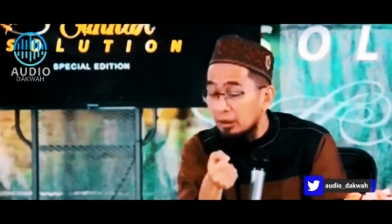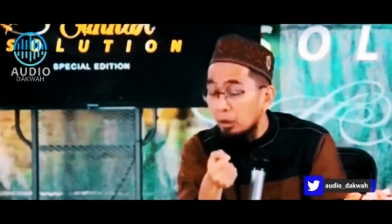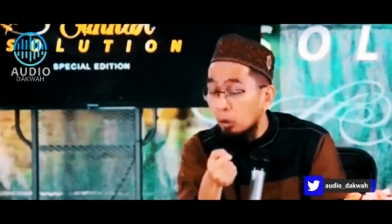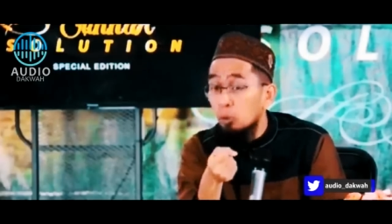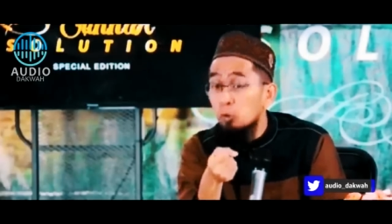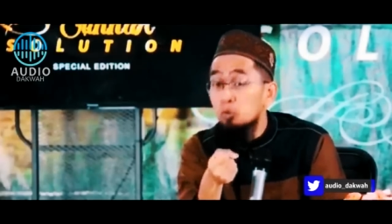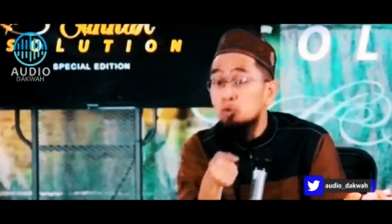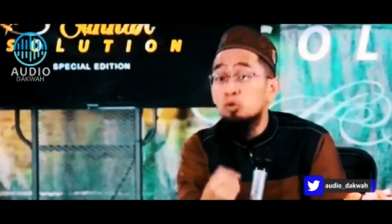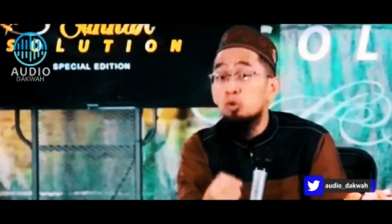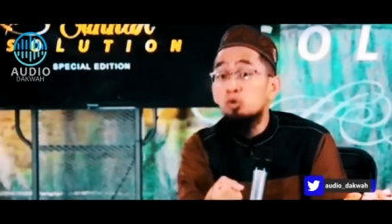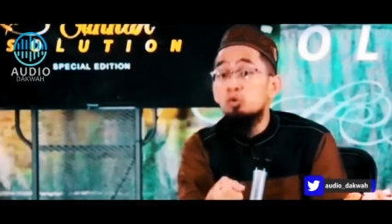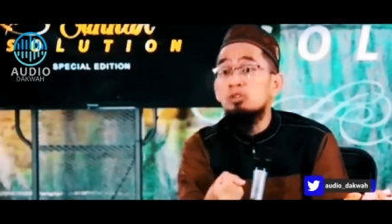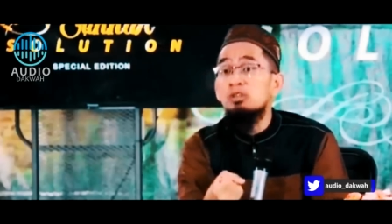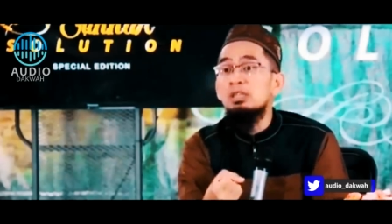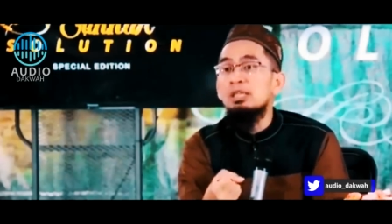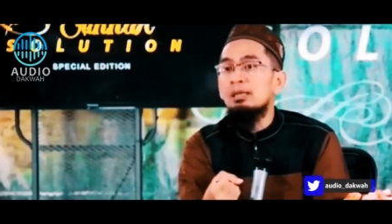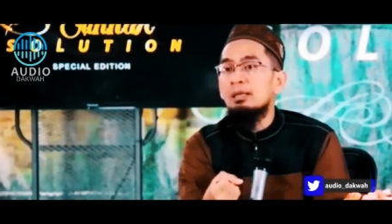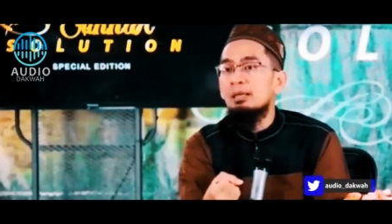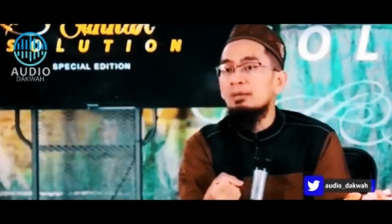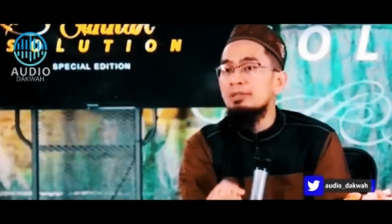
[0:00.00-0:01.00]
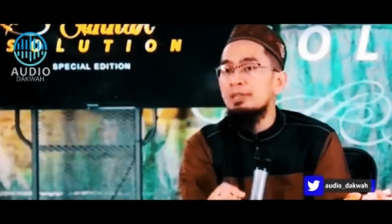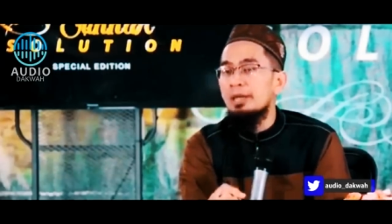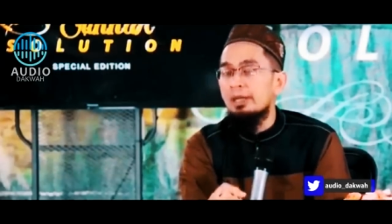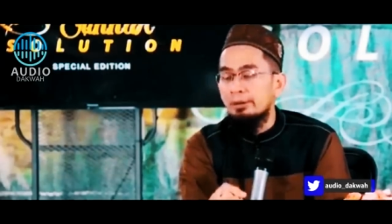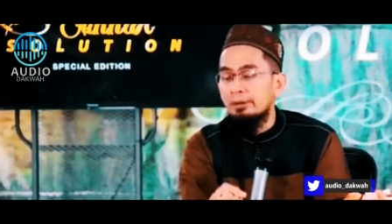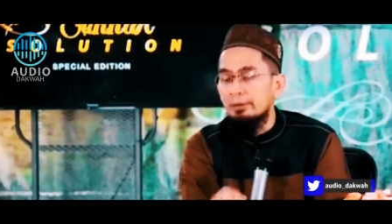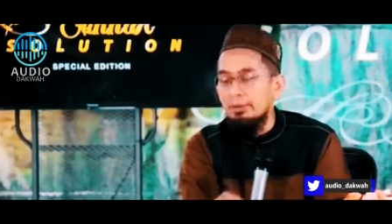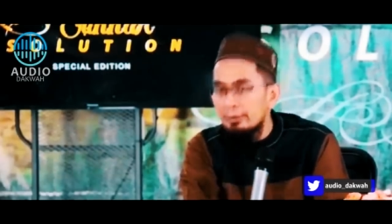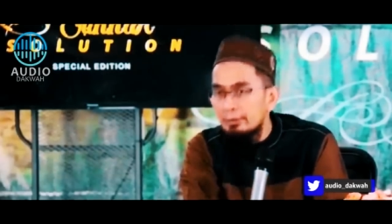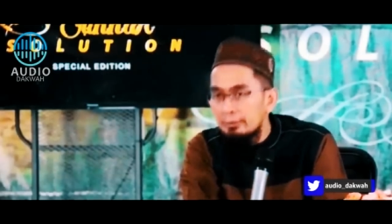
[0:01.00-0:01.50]
ini khusus
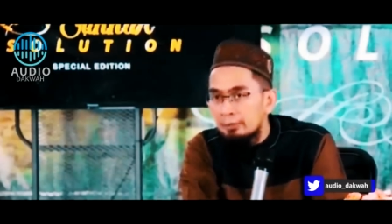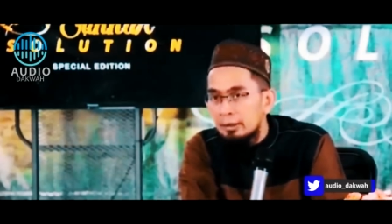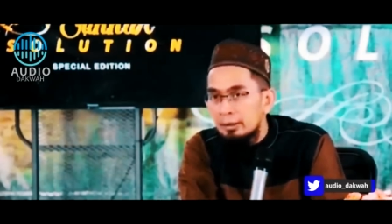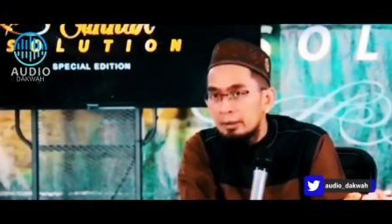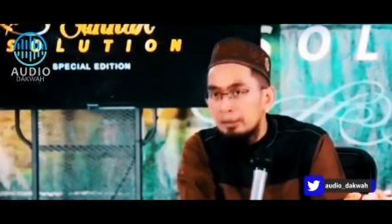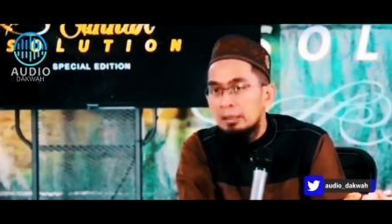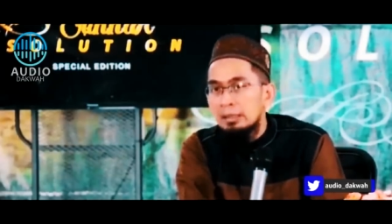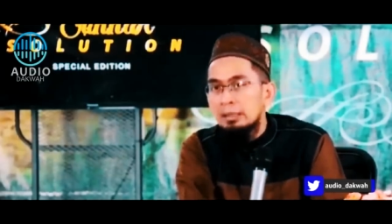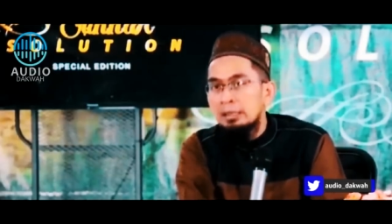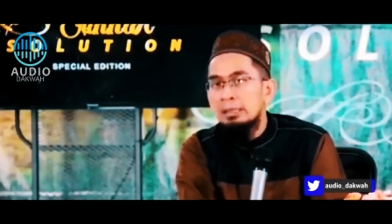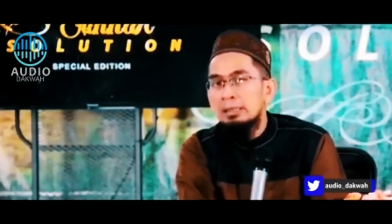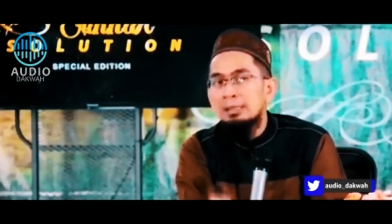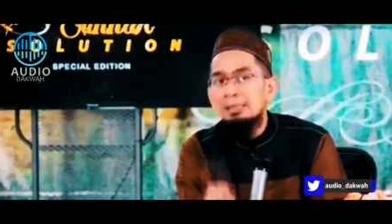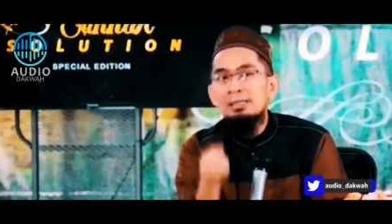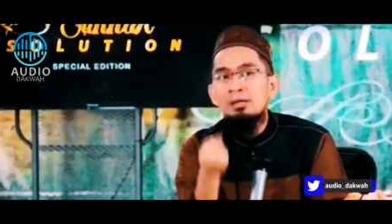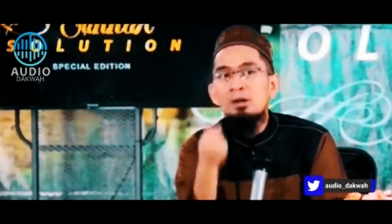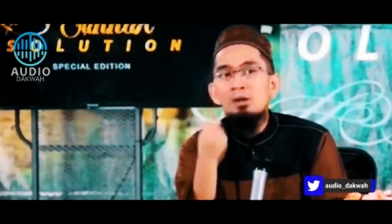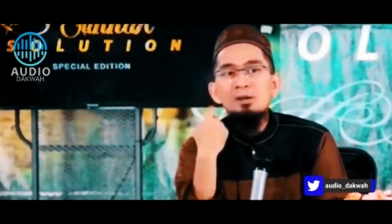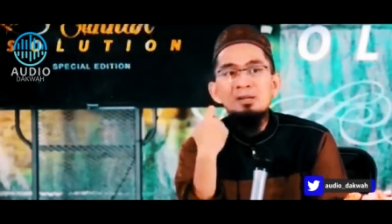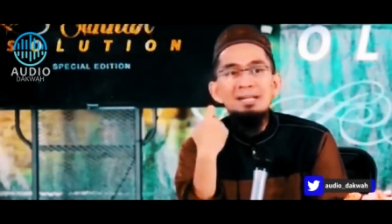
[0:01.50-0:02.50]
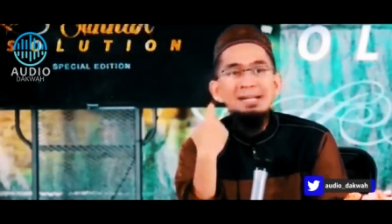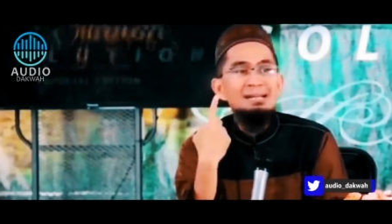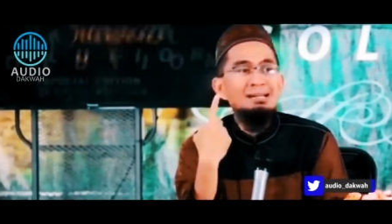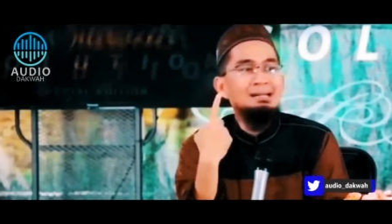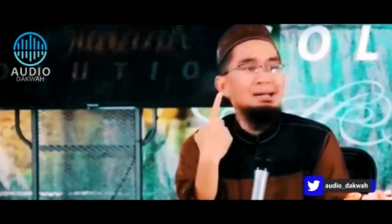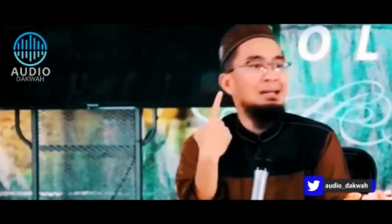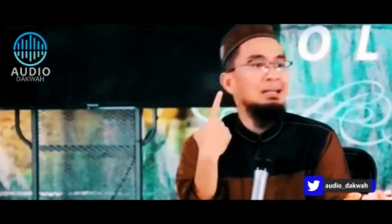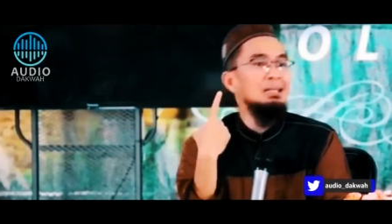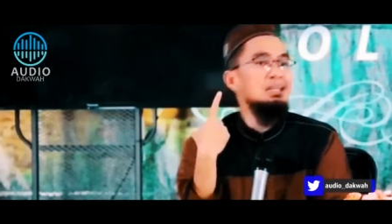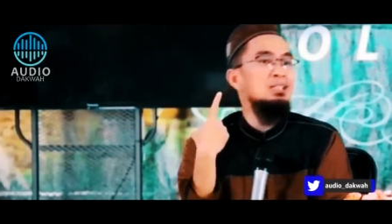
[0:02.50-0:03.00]
dikerjakan. Ini
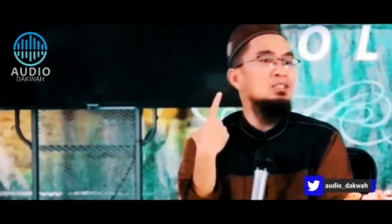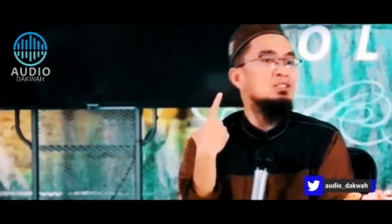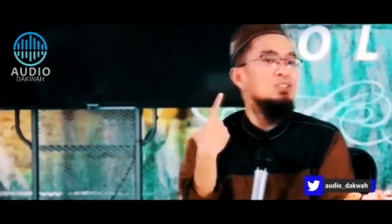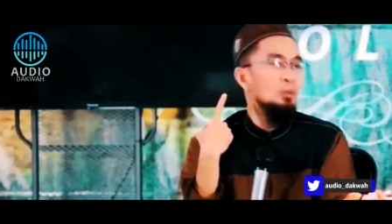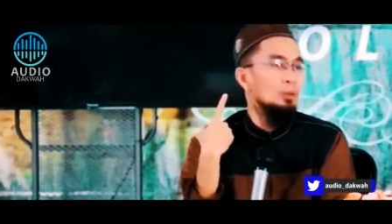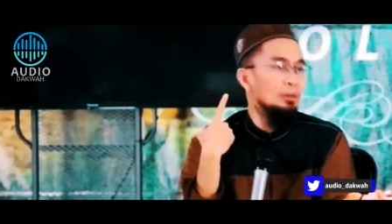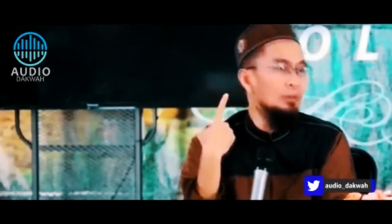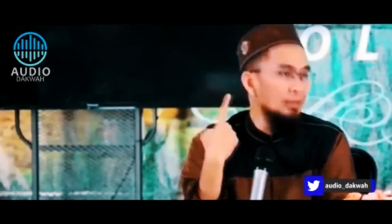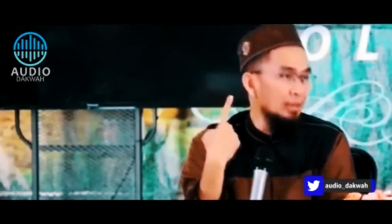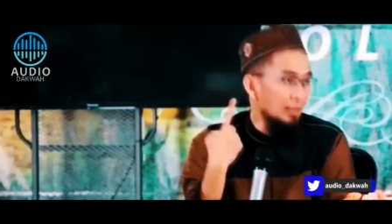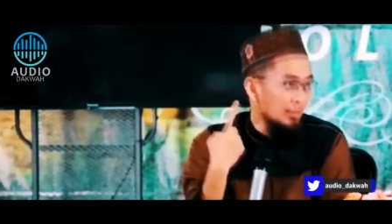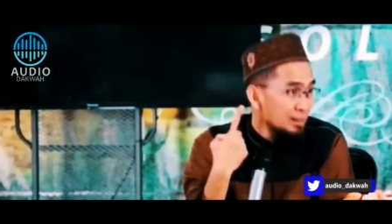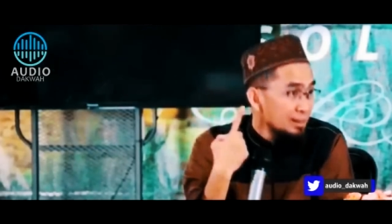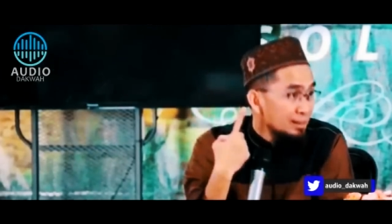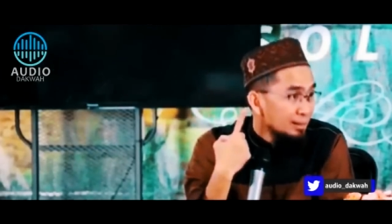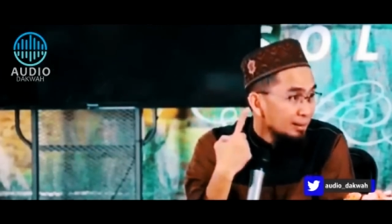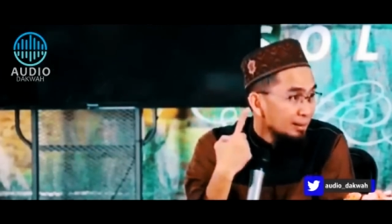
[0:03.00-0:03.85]
orang ahli surga